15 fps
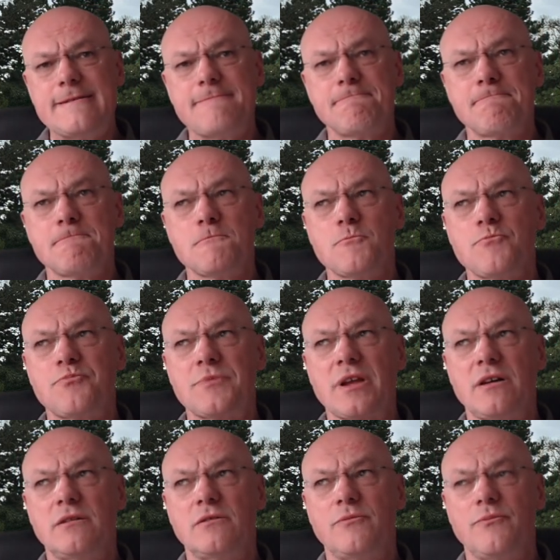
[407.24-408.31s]
mm,
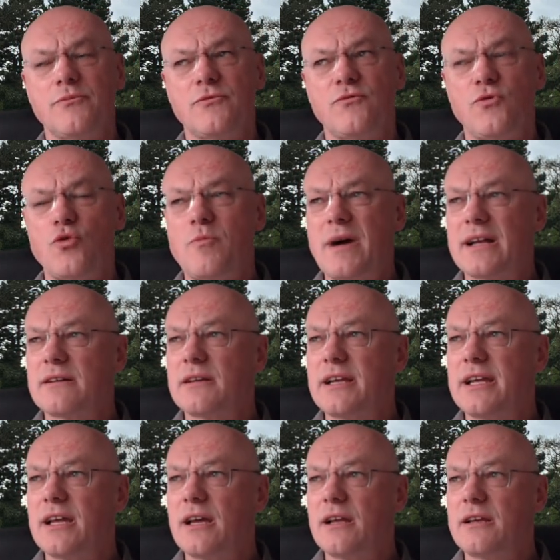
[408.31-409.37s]
ähm, wo man
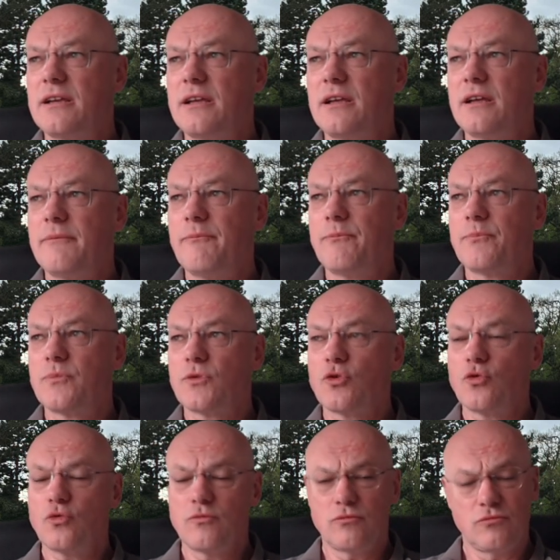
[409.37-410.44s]
eher die
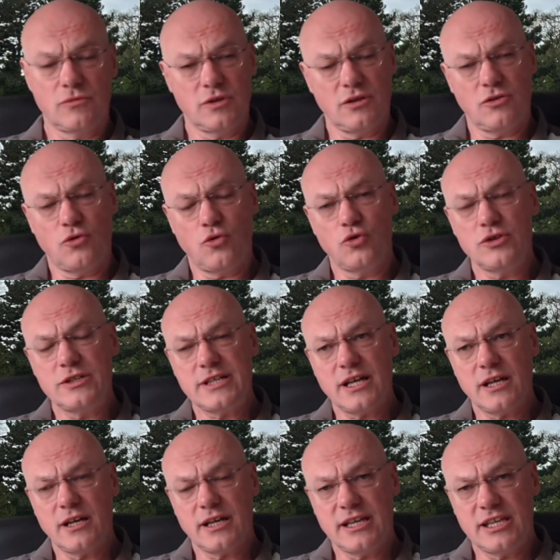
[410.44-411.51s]

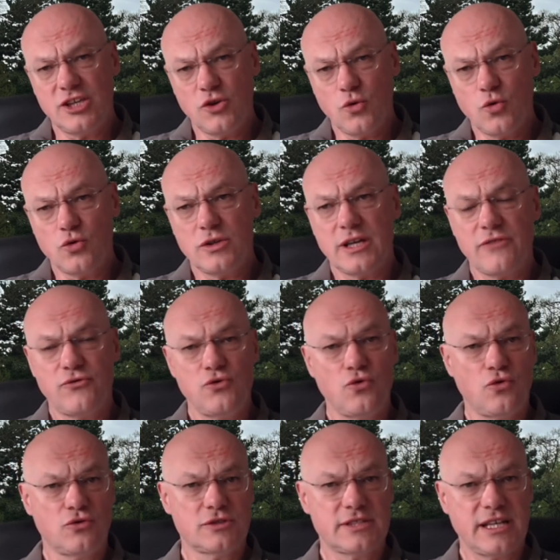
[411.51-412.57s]
untere Region der
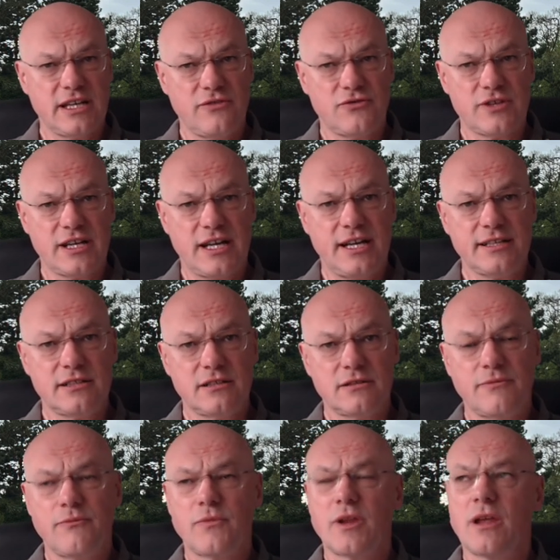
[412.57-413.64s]
Führungskräfte hat.
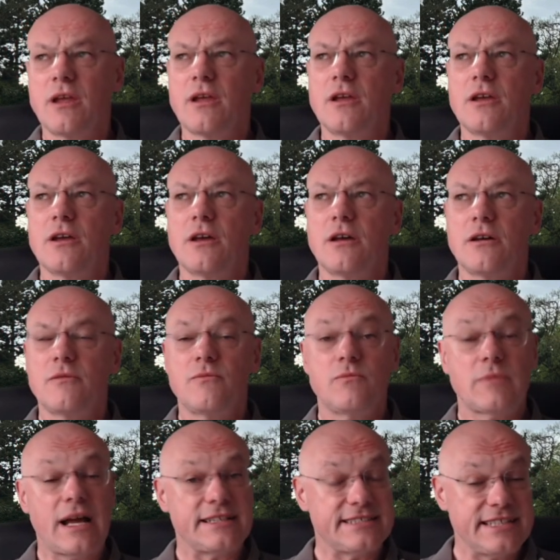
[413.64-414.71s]
Ähm,
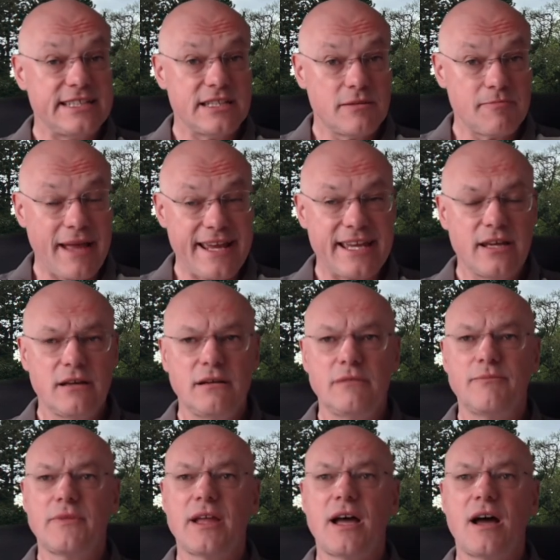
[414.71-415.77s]
an sich eine Menge,
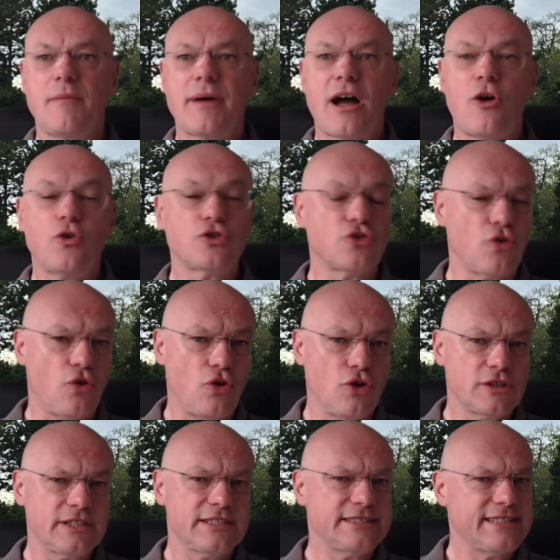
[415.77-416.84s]
aber auch
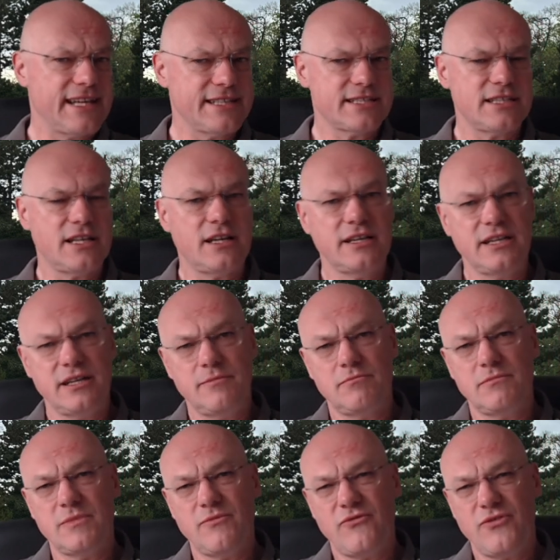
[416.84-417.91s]
dort ist Tesla
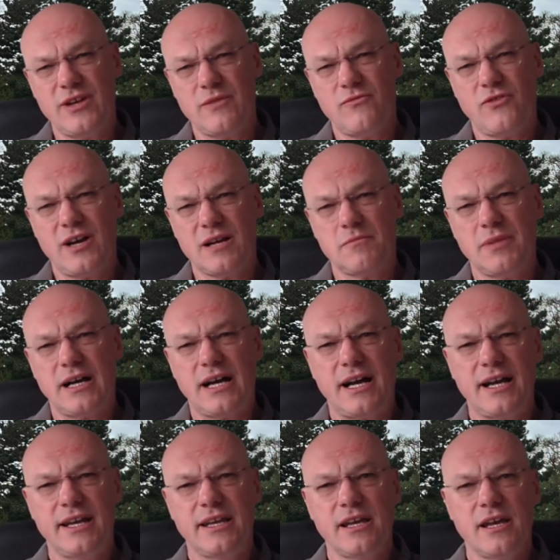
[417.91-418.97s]
eben im
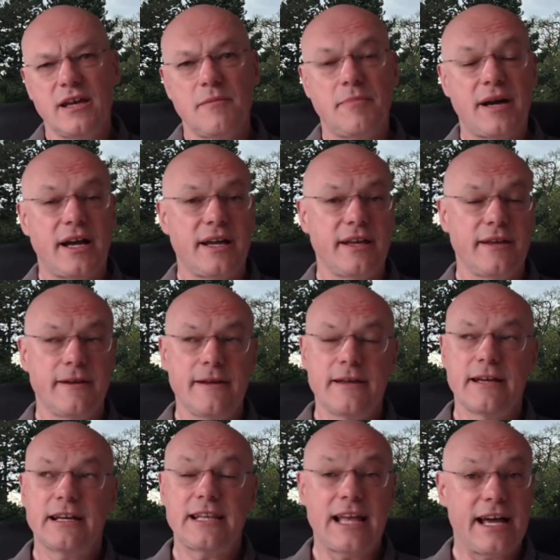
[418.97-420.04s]
Firmenwagenbereich bei
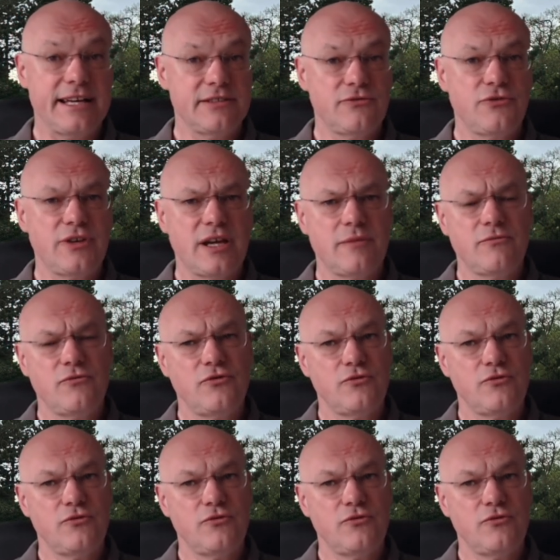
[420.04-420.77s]
Firmen,